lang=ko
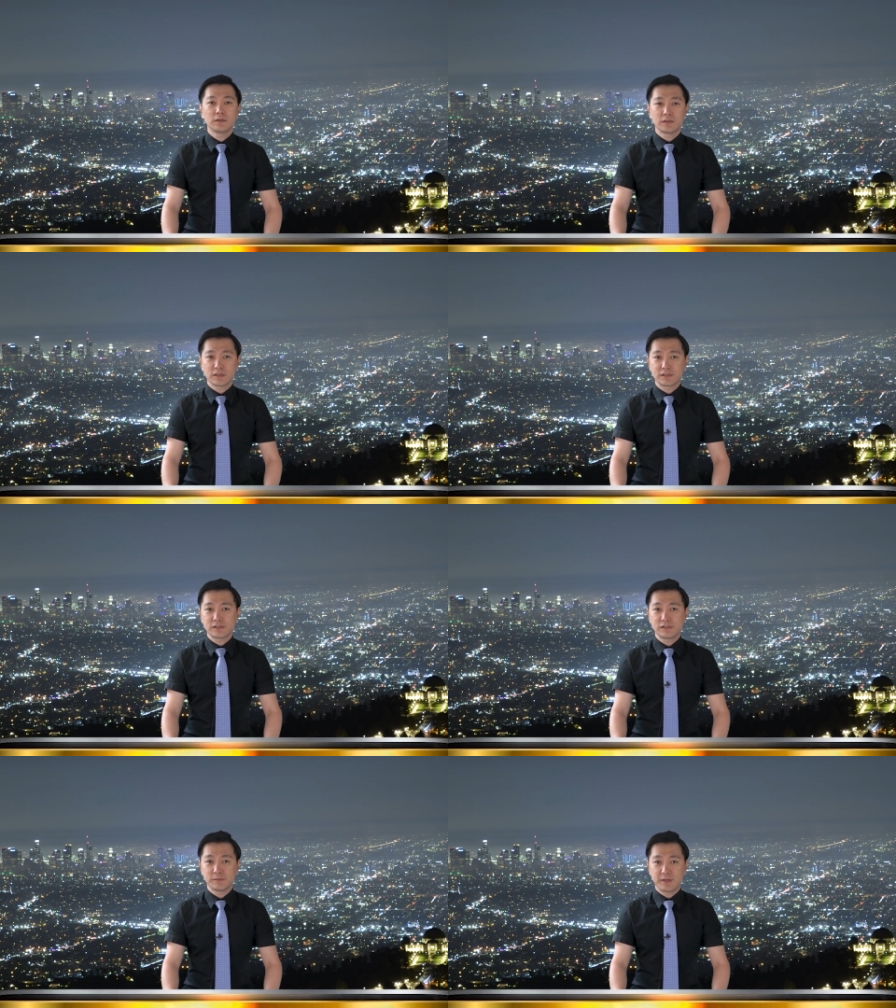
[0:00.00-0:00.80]

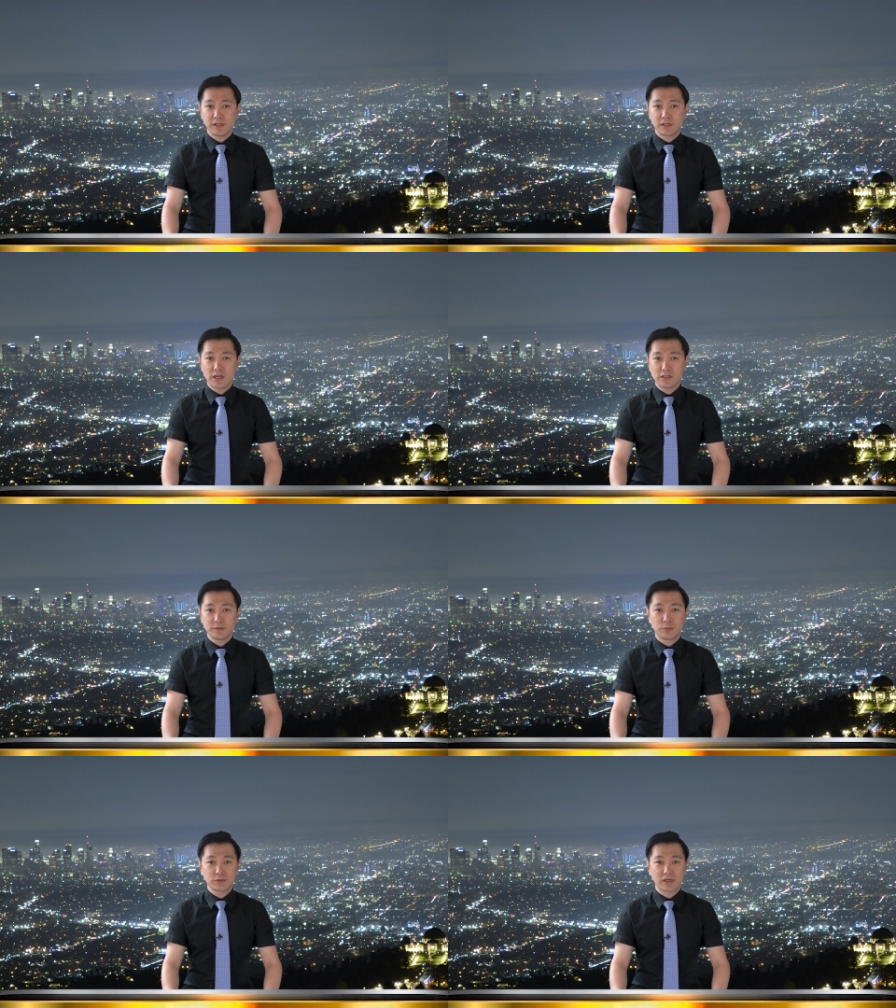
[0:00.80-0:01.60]
텍사스 메디케이드
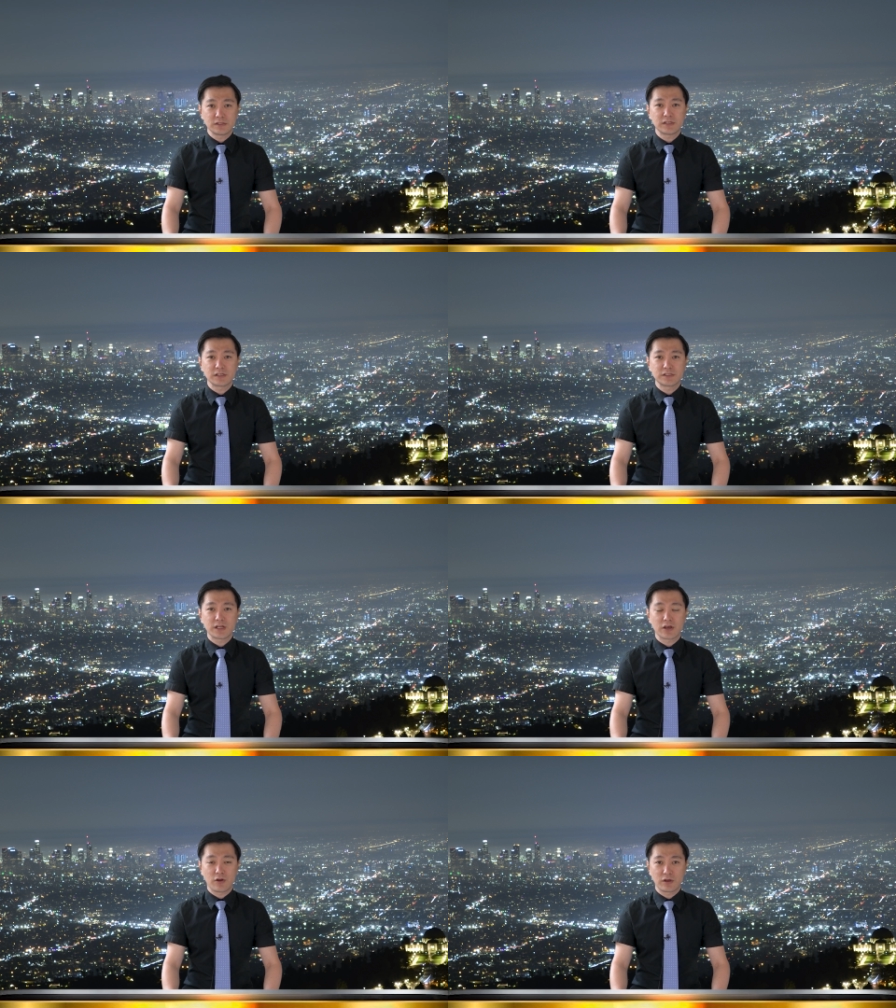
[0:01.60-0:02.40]
보장을
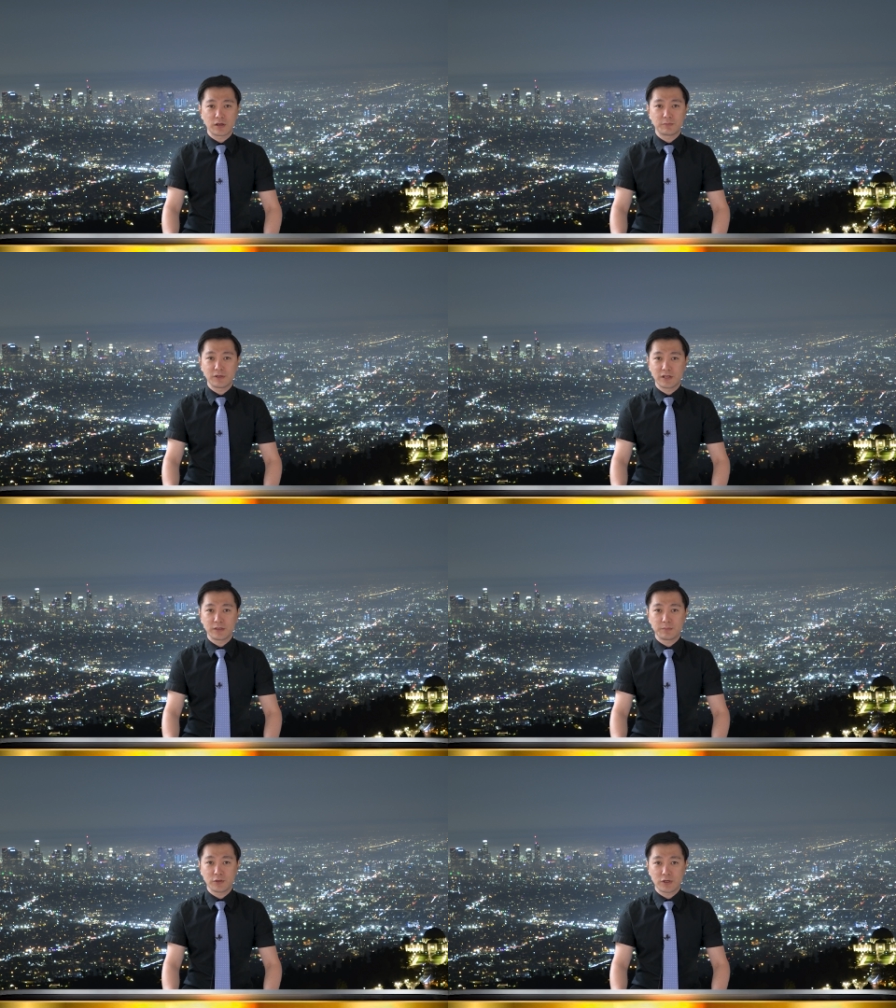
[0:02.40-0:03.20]
상실해 건강 플랜이
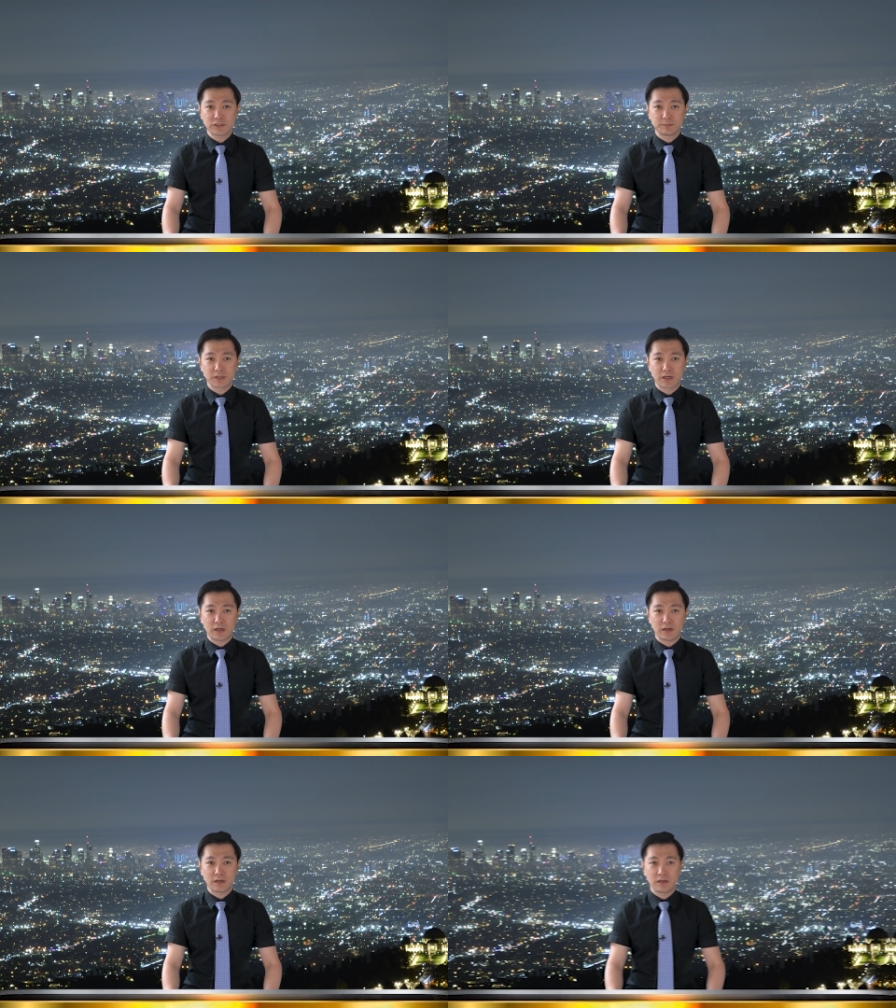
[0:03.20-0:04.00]
필요하십니까?